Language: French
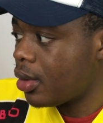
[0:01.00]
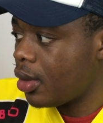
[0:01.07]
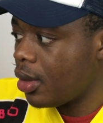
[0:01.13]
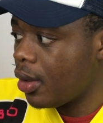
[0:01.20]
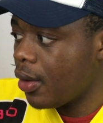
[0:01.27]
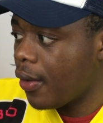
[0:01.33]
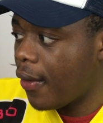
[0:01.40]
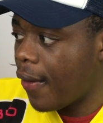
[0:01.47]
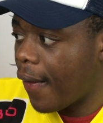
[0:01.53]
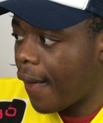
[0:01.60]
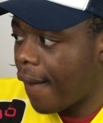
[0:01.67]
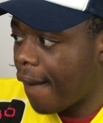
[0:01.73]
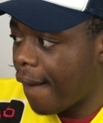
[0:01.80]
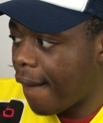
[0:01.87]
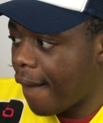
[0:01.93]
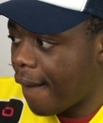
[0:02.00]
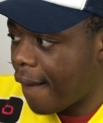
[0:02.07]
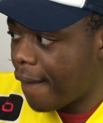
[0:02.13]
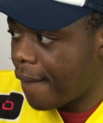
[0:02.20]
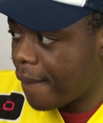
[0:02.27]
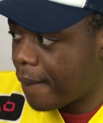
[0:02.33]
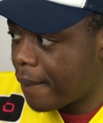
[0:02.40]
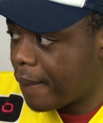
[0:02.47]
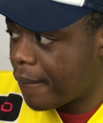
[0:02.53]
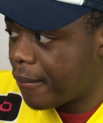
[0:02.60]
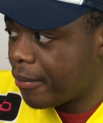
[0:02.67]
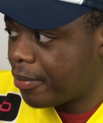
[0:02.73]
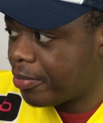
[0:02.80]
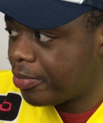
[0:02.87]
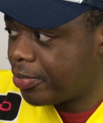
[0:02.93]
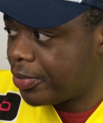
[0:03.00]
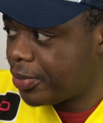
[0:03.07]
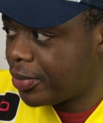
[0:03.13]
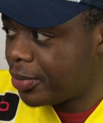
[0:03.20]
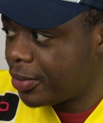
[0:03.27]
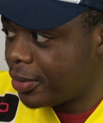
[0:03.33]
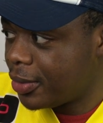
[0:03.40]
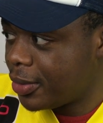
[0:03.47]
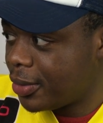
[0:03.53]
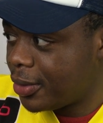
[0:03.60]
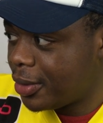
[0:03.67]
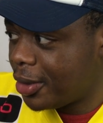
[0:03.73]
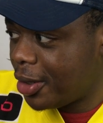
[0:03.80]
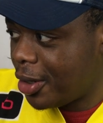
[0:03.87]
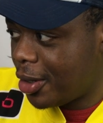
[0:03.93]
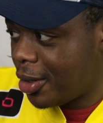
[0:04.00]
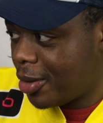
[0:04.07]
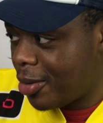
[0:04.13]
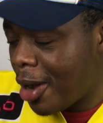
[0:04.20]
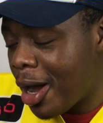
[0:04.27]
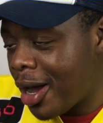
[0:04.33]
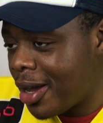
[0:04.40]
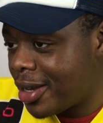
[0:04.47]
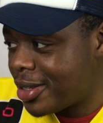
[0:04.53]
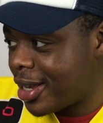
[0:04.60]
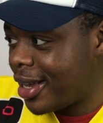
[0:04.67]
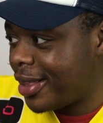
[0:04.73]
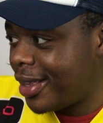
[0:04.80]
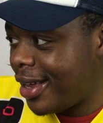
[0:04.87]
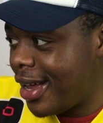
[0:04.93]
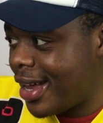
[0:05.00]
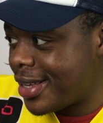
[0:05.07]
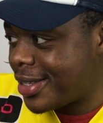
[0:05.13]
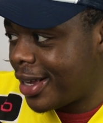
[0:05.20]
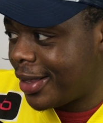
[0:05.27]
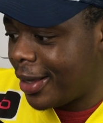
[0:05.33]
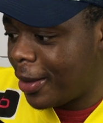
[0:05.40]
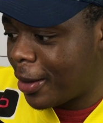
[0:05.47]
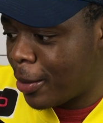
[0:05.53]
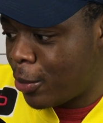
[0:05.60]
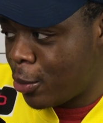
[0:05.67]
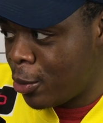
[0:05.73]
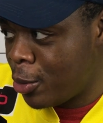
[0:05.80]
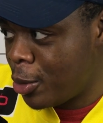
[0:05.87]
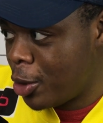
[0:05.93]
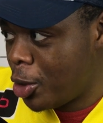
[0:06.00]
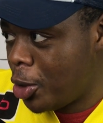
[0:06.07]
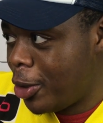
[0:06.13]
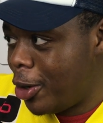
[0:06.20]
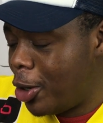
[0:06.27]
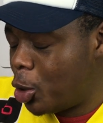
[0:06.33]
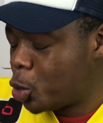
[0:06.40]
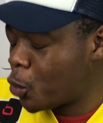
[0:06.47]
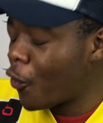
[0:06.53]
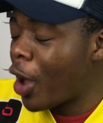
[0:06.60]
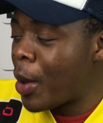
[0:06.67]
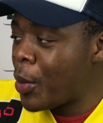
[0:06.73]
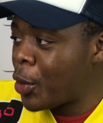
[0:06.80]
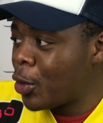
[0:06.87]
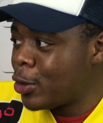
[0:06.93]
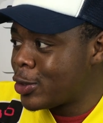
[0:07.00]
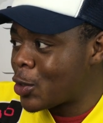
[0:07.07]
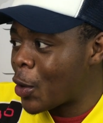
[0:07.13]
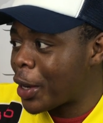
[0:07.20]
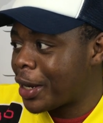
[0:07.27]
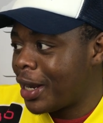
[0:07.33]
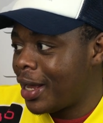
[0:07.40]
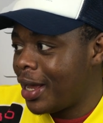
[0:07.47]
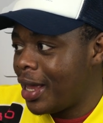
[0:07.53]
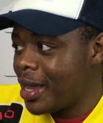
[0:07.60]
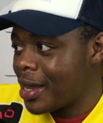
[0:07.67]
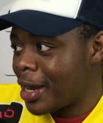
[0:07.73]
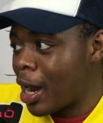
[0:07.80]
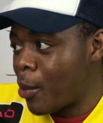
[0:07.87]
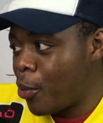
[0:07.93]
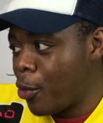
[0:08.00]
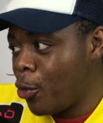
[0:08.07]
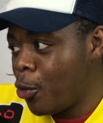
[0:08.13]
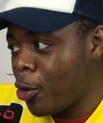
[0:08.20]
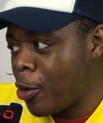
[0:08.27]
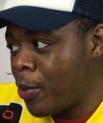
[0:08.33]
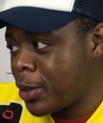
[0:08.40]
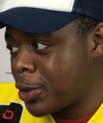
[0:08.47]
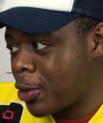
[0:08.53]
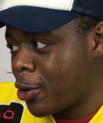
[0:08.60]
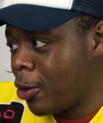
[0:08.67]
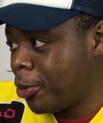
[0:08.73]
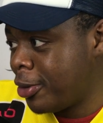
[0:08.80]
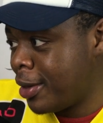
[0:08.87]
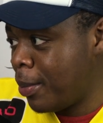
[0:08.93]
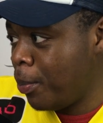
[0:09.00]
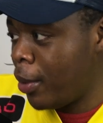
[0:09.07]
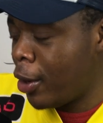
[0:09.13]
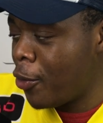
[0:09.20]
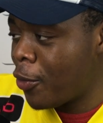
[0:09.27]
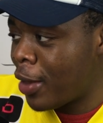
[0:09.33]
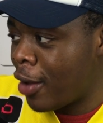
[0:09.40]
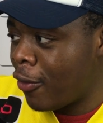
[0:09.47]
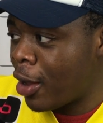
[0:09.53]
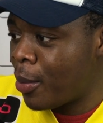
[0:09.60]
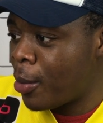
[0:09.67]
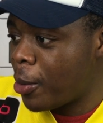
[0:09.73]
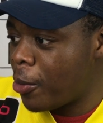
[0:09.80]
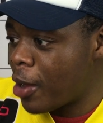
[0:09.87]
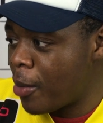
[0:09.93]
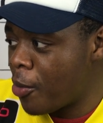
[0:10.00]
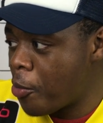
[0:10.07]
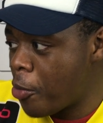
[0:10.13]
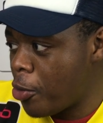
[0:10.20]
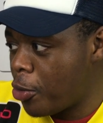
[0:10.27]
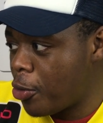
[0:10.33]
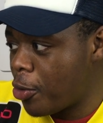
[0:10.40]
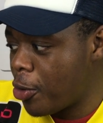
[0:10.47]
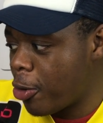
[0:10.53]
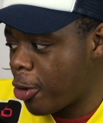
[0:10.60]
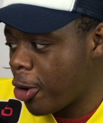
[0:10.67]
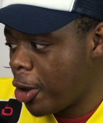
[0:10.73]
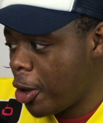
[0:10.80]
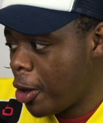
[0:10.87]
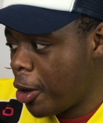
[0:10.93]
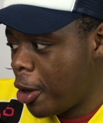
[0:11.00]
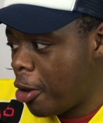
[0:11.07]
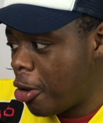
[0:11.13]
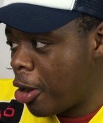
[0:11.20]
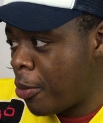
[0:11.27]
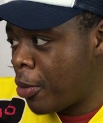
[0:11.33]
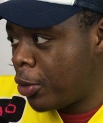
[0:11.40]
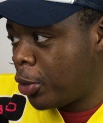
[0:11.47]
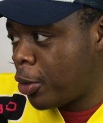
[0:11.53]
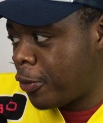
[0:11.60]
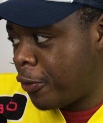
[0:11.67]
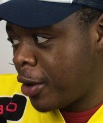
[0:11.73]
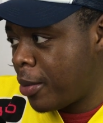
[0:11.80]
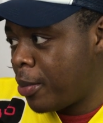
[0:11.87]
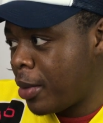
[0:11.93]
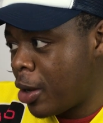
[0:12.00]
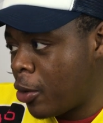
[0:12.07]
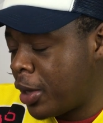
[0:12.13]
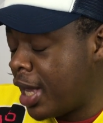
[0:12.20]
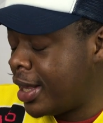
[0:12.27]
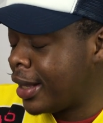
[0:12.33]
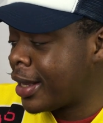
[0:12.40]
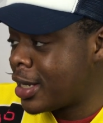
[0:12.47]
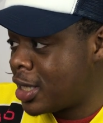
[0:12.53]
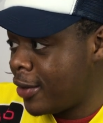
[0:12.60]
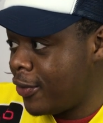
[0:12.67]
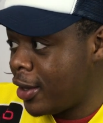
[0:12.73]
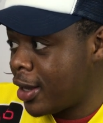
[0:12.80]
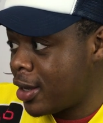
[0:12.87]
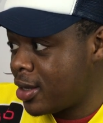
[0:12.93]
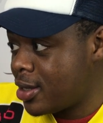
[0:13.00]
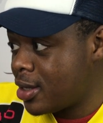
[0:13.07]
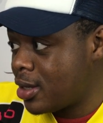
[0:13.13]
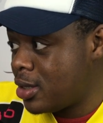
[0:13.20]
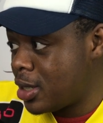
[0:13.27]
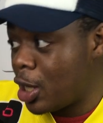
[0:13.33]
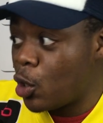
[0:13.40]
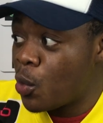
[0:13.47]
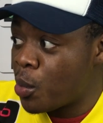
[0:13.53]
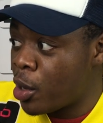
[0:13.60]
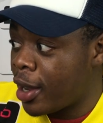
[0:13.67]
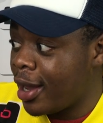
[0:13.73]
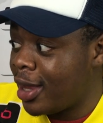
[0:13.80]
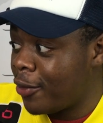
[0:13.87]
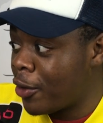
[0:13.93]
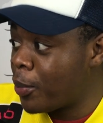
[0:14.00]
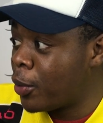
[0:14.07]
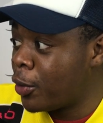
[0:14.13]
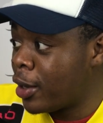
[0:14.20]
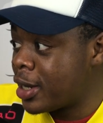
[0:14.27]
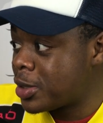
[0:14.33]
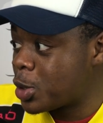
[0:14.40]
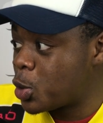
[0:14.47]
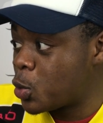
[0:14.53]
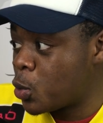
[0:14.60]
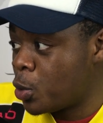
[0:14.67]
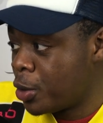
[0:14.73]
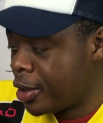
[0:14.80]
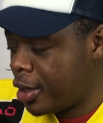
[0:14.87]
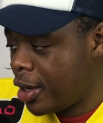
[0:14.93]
Auguste, premier match des playoff, euh, belle prestation. ça, a été, ça a été très bon. Je trouve quand même que le score il est, un peu lourd parce qu'en deuxième période, on a vraiment eu un moment, de, un moment de temps faible, mais on a été très efficace, ce qui nous manquait des fois pendant la saison.